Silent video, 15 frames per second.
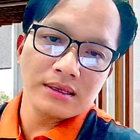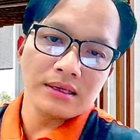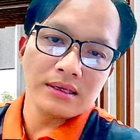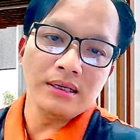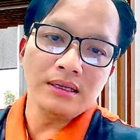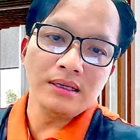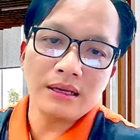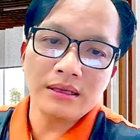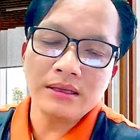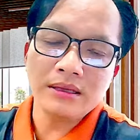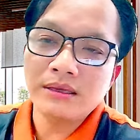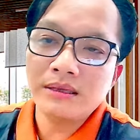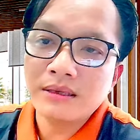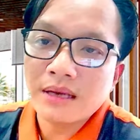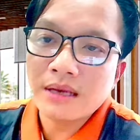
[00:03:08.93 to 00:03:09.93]
gửi tới
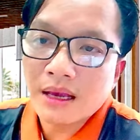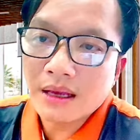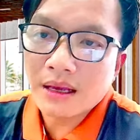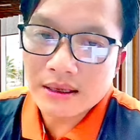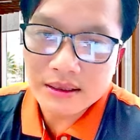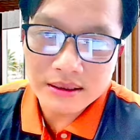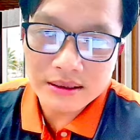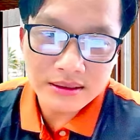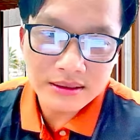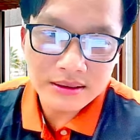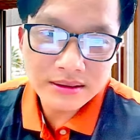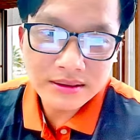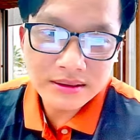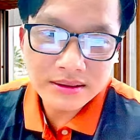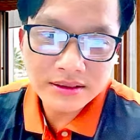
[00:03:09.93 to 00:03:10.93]

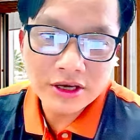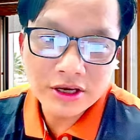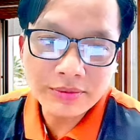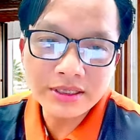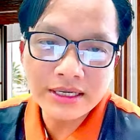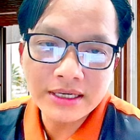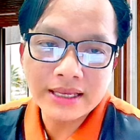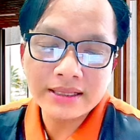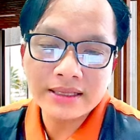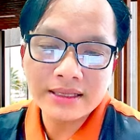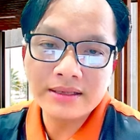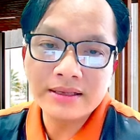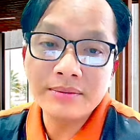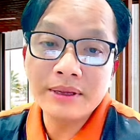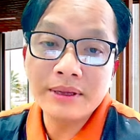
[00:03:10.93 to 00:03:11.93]
là nhóm người này
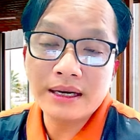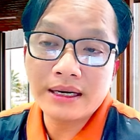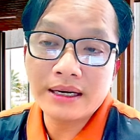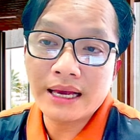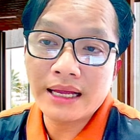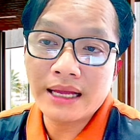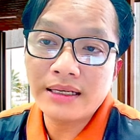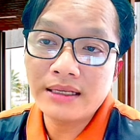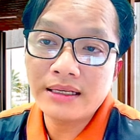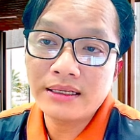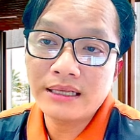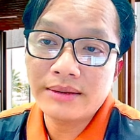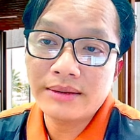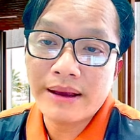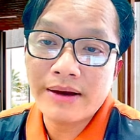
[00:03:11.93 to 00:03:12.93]
thì biết rằng là anh
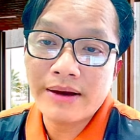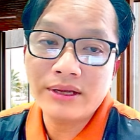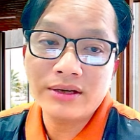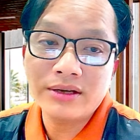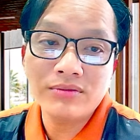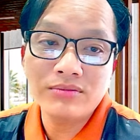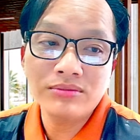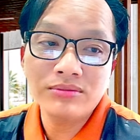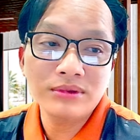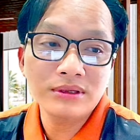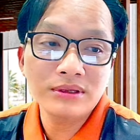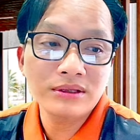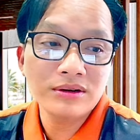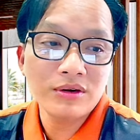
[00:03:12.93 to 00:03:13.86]
nhà báo anh cũng à,